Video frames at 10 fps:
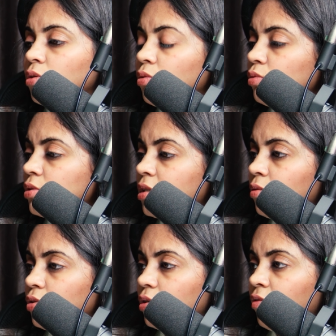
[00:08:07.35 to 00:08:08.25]
तो उसको
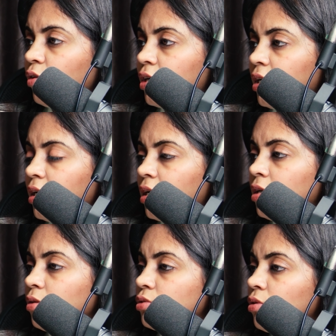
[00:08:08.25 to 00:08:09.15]
अवॉइड करने के
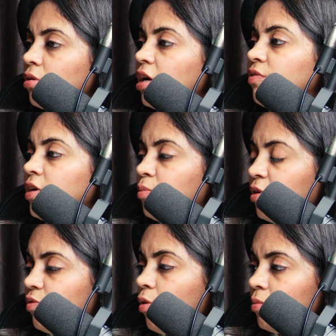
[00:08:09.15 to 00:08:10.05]
लिए कुछ लोग एफ एंड
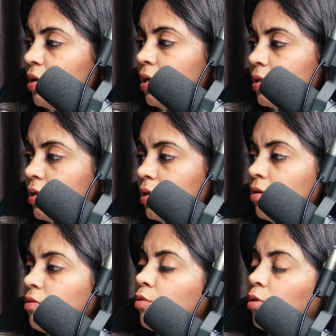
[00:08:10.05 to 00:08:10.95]
बी फॉर्म ले लेते
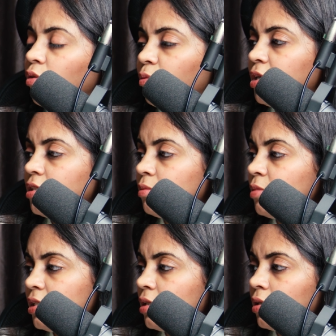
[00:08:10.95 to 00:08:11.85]
हैं वो गवर्नमेंट से
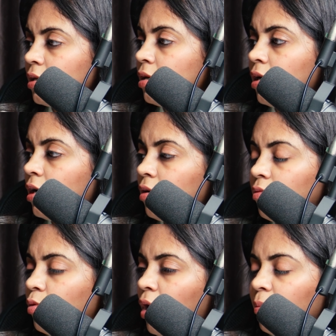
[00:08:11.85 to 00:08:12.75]
मिल जाता है
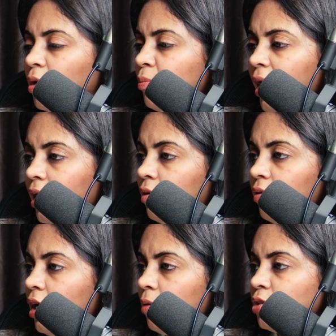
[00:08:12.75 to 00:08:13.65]
वो आपके बैंक
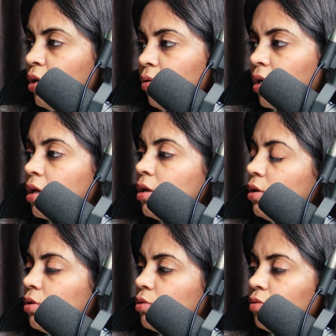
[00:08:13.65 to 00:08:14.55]
वाले आप जाओगे
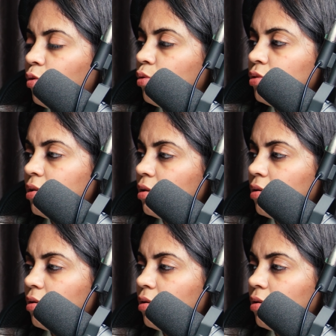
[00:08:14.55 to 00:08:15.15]
तो वो खुद